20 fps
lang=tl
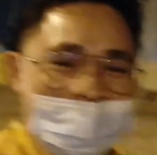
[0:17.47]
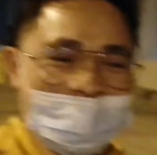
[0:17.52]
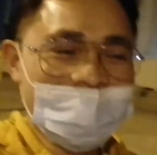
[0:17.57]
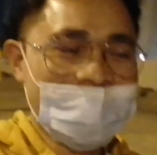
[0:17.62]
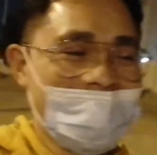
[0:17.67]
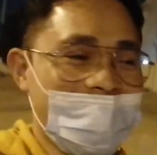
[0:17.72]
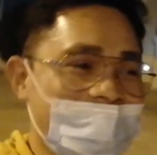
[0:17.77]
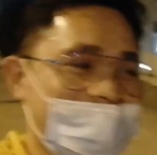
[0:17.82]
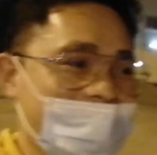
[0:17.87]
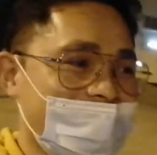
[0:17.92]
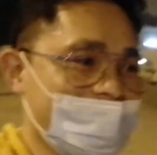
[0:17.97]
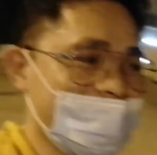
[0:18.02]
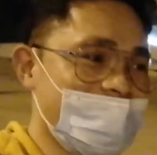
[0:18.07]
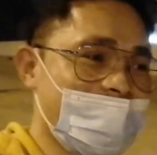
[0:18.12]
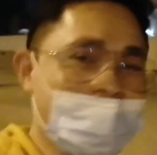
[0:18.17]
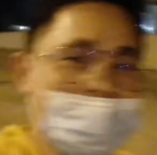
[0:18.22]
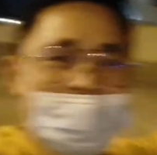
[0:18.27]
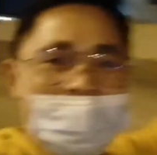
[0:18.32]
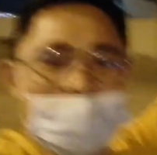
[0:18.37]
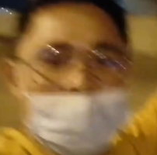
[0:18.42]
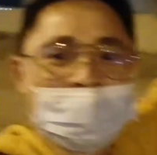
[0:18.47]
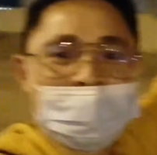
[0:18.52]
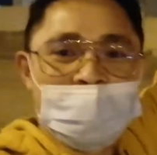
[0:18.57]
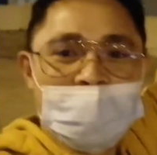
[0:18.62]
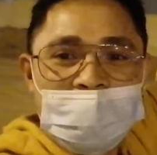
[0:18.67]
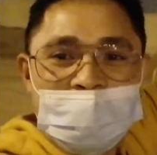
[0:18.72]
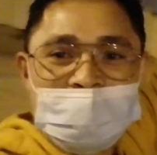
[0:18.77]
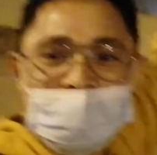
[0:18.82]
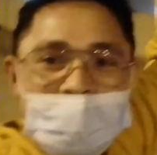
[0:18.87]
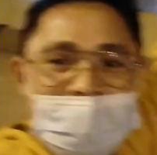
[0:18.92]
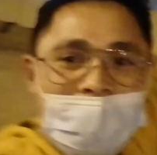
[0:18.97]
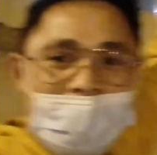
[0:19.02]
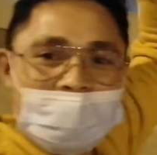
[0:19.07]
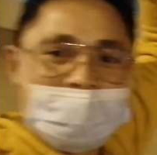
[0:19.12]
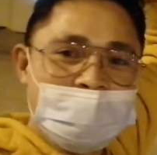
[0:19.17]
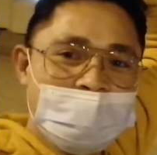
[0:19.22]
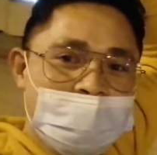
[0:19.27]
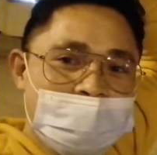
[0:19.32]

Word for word: Naglalakad-lakad lang kami dito sa,